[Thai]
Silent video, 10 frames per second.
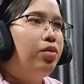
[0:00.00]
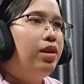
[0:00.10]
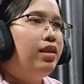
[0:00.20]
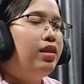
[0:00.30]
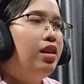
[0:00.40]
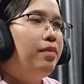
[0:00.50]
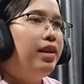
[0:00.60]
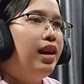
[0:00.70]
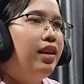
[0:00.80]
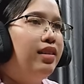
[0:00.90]
คุณอีกเจออีก
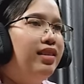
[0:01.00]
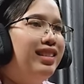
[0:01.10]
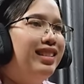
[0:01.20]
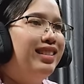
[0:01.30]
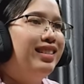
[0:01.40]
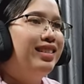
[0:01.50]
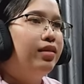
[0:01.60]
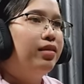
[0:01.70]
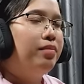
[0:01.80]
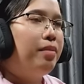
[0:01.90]
ไหมเนี่ย
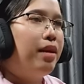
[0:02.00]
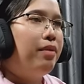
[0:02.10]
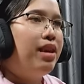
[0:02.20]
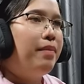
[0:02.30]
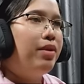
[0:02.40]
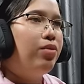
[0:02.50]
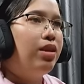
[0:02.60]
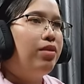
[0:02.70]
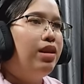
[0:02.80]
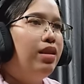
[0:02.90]
ประมาณว่าอย่าไปขุ
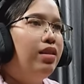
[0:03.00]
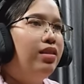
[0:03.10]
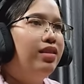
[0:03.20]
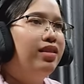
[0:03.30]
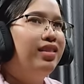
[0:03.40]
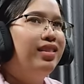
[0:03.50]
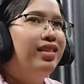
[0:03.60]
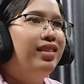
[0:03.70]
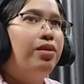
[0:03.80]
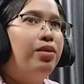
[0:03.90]
ดแถวนี้เหรอ
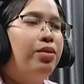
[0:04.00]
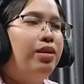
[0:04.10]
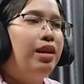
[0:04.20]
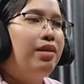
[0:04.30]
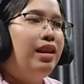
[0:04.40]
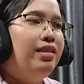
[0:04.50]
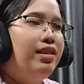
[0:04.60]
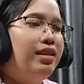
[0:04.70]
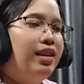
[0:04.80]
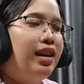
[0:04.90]
ขุดแถวนี้แล้
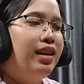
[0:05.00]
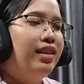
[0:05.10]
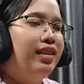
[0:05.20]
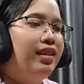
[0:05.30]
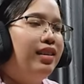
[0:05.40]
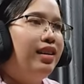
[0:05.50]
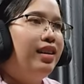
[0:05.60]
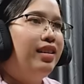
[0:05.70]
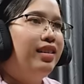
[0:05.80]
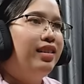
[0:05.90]
วเจอค่ะ
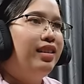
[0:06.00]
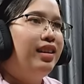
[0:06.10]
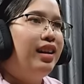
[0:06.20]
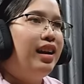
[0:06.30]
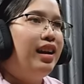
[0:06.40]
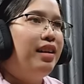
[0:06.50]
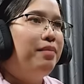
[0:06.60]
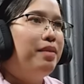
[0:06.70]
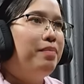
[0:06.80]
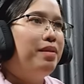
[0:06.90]
อ่ะ
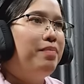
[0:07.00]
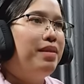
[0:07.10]
ปิด